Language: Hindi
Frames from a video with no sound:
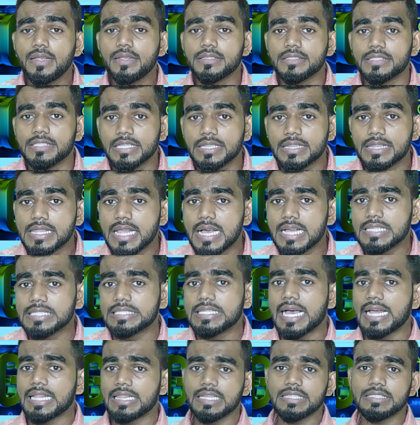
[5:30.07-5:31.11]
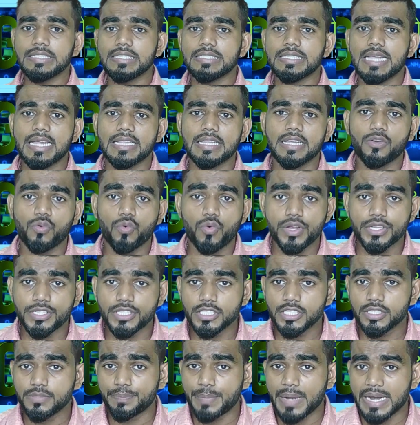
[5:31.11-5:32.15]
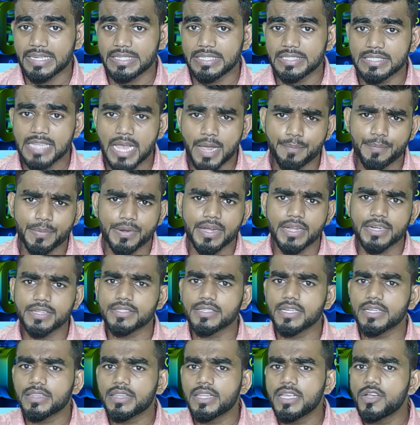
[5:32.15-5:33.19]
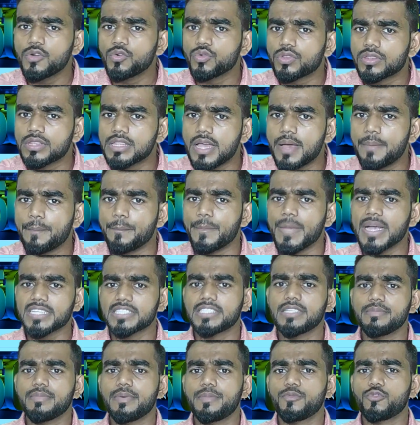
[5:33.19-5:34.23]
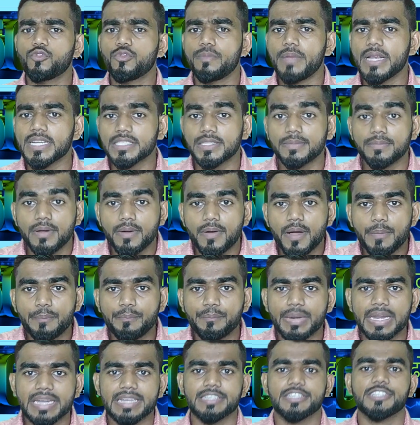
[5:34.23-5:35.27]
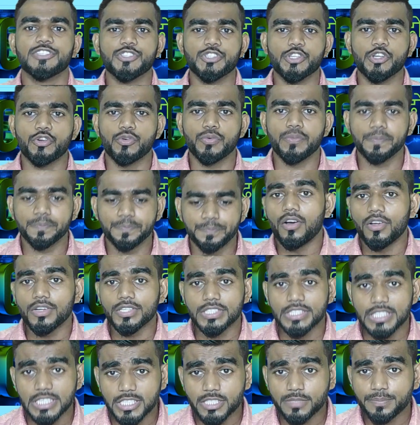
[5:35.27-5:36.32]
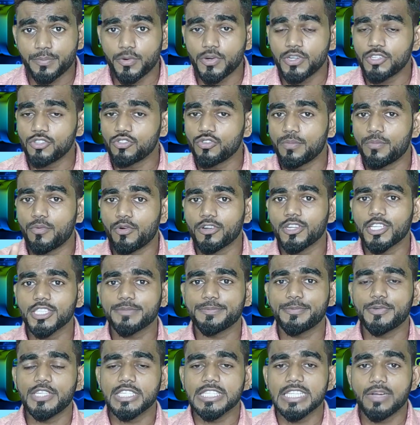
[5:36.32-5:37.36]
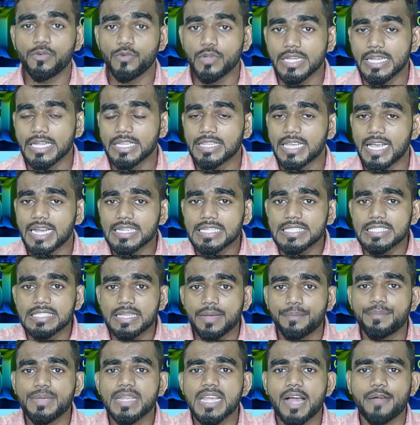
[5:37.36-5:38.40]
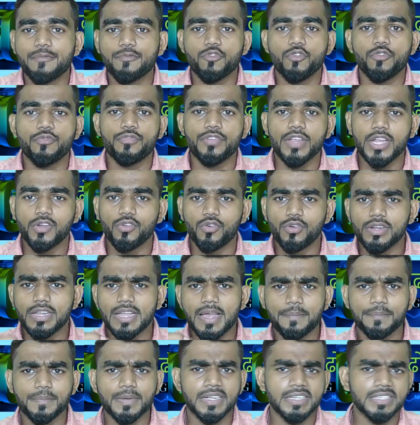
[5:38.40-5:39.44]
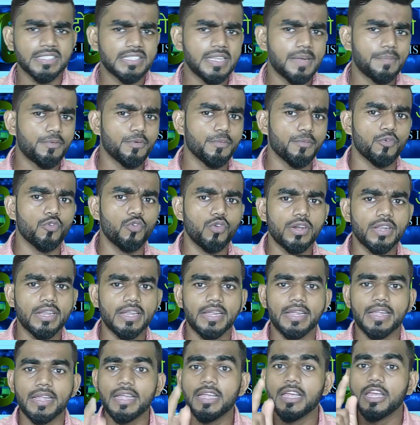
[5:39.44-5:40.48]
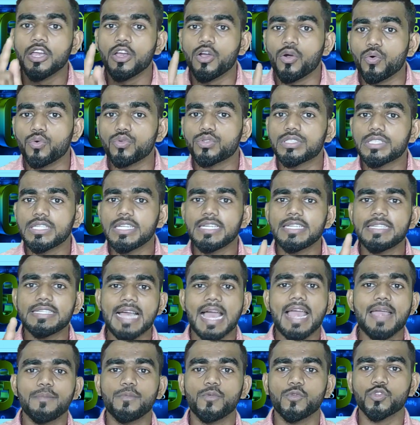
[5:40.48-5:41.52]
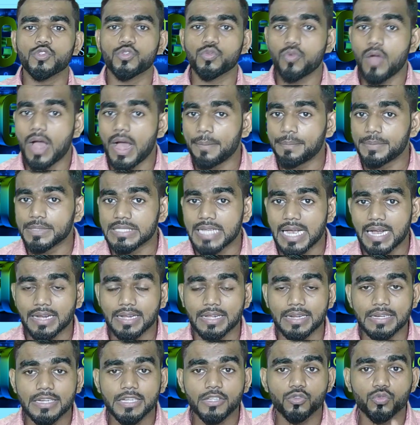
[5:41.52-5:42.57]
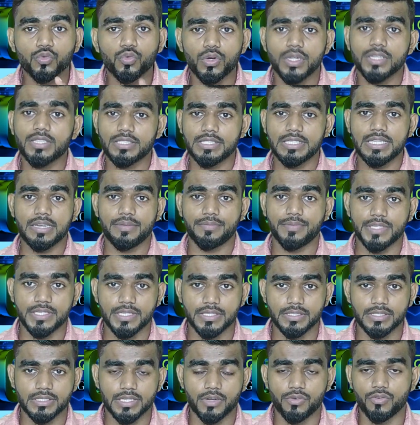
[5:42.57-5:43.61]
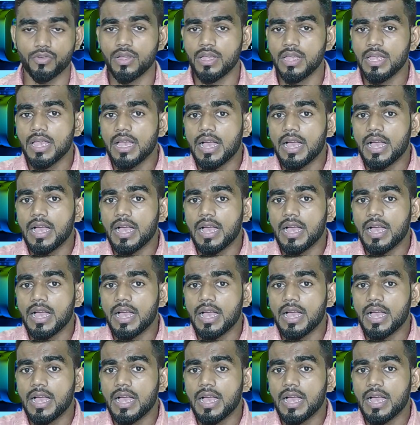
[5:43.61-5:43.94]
कि जितना ज्यादा से ज्यादा क्वेश्चन प्रैक्टिस आप कर सकते हैं उतना मैक्सिमम टू मैक्सिमम आप प्रैक्टिस करो और सिक्स पॉइंट जो बोनस पॉइंट था वो ये था था कि जब भी आपको फील हो कि आप कंसेप्ट भूल रहे हैं उसी टाइम उसको आप जा करके तुरंत से रिविजन्स करो